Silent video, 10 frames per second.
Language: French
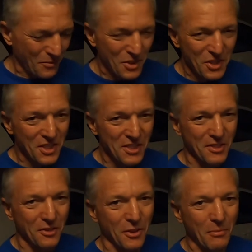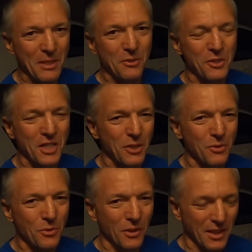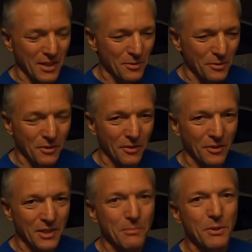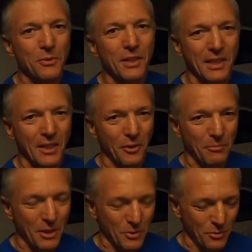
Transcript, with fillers: J'y dis euh, presque chaque jour à raison de 10 minutes, un quart d'heure par